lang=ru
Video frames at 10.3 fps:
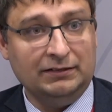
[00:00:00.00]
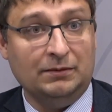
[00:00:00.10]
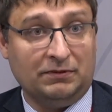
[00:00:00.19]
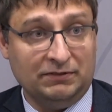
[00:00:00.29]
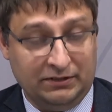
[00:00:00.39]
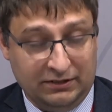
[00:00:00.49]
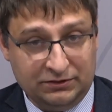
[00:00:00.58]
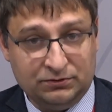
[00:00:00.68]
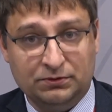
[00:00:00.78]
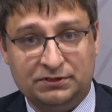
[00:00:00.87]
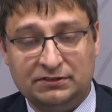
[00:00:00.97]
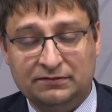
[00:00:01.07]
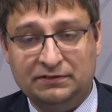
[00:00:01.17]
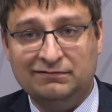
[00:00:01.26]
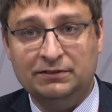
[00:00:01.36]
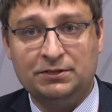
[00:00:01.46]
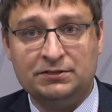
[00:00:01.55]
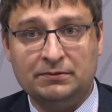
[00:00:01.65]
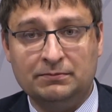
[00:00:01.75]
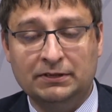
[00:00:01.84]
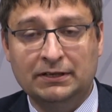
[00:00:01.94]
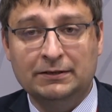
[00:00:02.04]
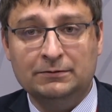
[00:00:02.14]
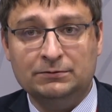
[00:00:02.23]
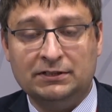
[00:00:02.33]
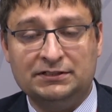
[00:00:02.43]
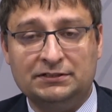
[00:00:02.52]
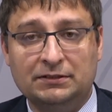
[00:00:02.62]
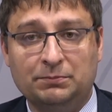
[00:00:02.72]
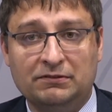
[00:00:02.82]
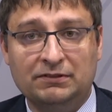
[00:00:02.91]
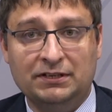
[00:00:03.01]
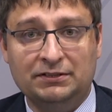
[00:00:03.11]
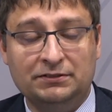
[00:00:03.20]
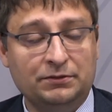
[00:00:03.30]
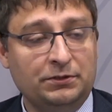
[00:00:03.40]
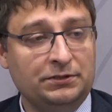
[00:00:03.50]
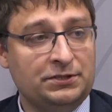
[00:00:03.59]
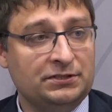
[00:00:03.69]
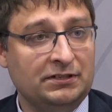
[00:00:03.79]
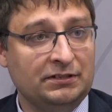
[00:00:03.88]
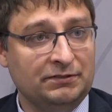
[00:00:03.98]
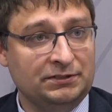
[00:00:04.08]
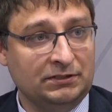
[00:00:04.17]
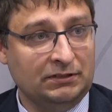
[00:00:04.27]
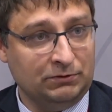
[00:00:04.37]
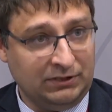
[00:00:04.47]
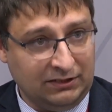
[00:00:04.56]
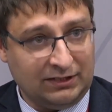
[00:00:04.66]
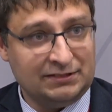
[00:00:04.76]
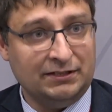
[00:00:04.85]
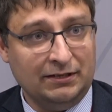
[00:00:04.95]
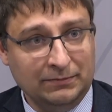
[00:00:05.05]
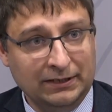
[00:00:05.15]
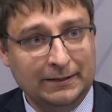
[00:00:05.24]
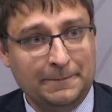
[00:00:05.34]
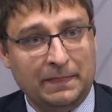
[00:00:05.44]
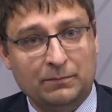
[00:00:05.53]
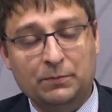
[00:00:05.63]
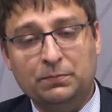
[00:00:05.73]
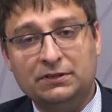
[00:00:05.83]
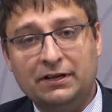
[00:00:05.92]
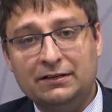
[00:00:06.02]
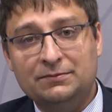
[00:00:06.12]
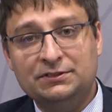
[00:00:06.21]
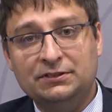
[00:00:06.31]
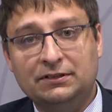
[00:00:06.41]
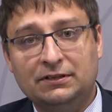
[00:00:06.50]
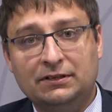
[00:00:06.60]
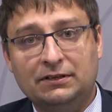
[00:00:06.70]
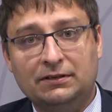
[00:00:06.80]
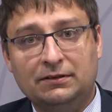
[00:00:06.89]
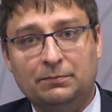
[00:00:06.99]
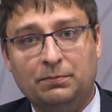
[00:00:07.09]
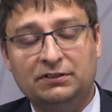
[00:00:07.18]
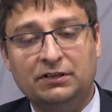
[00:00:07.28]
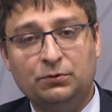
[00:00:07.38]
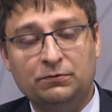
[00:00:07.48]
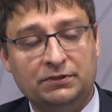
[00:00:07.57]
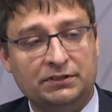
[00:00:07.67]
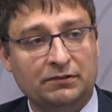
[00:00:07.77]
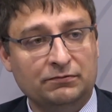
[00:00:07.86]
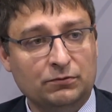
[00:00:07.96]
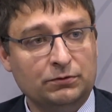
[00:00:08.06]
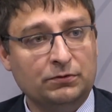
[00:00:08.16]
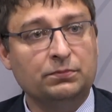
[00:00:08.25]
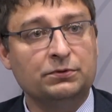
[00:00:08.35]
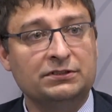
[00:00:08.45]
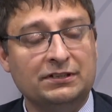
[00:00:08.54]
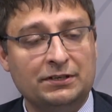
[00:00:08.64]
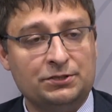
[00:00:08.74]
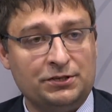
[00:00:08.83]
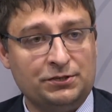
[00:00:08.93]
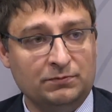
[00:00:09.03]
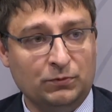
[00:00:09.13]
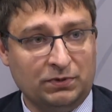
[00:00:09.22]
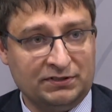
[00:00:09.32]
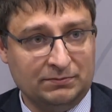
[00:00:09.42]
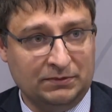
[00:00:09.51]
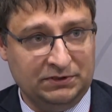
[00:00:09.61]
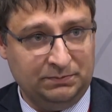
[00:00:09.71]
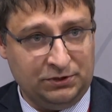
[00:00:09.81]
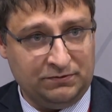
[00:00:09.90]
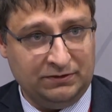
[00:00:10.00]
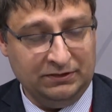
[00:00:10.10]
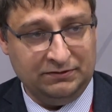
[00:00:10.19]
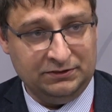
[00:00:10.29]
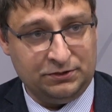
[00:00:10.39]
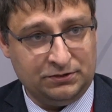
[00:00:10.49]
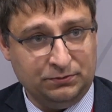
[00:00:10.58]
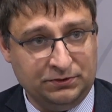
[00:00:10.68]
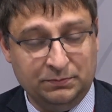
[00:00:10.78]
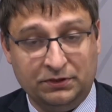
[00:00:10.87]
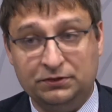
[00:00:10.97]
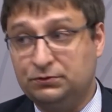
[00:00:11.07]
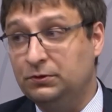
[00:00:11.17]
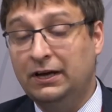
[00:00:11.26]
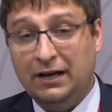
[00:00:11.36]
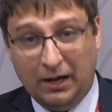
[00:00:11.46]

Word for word: Она, правда, реализуется на филологическом у нас направлении, это юридическая лингвистика. Вот как раз там но мы пытаемся подготовить того, кто будет надлежащим образом обеспечивать лингвистическую экспертизу,